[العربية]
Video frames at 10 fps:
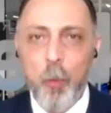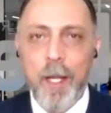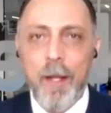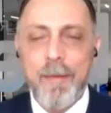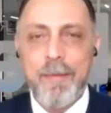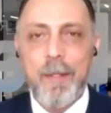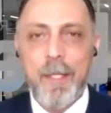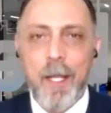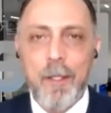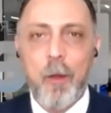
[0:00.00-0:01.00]
ولا
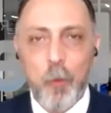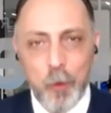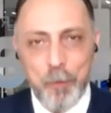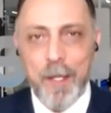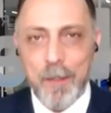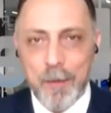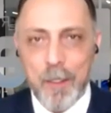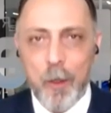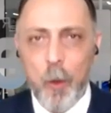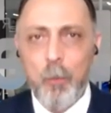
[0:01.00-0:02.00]
نستطيع ان نقول بان
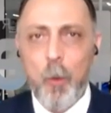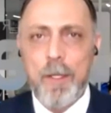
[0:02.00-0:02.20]
التضخم